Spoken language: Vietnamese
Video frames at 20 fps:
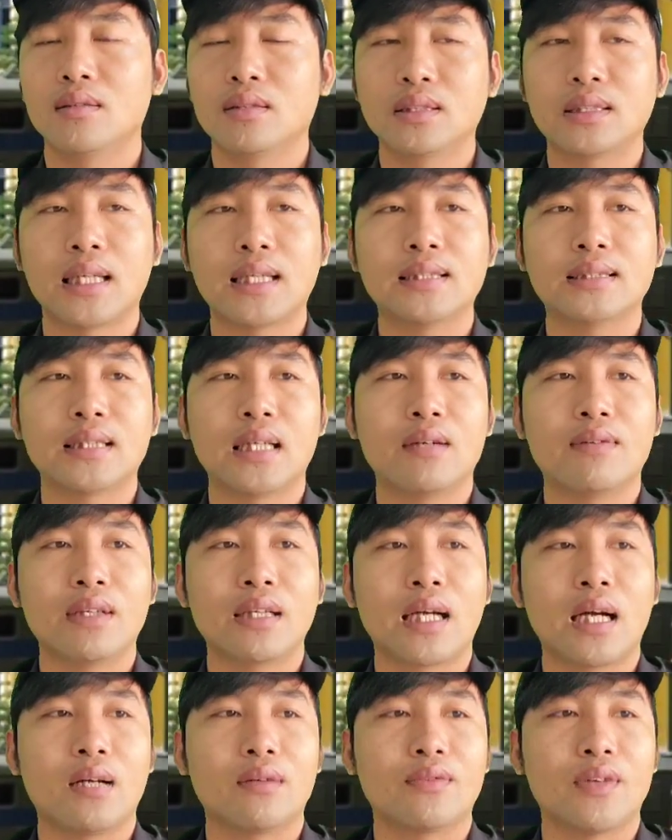thì tại sao phải
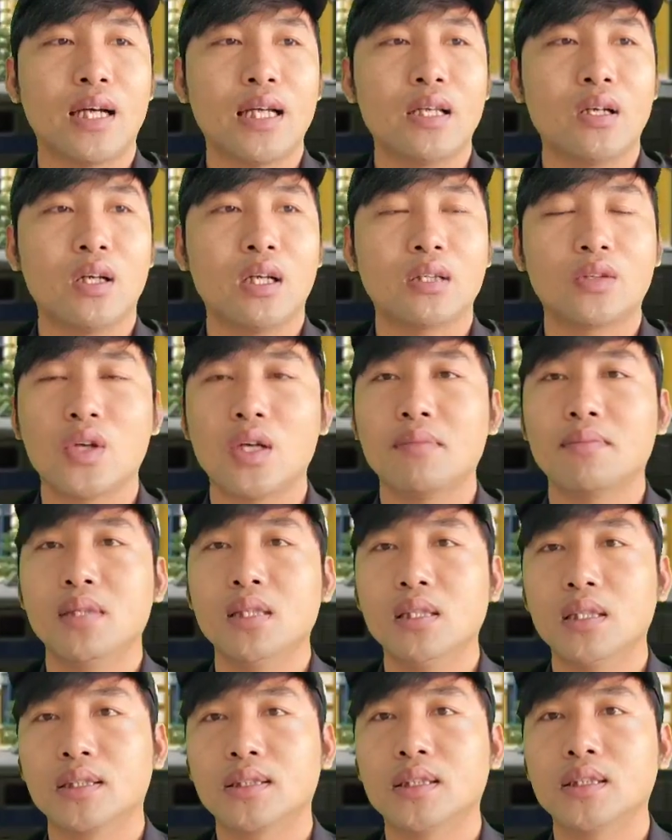cần phải là thuê
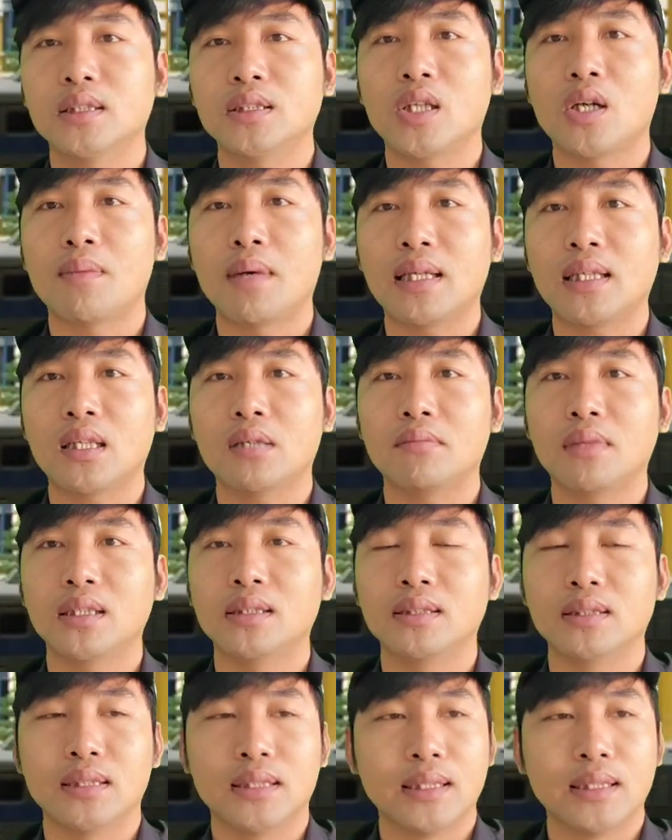mướn luật sư cho bản thân mình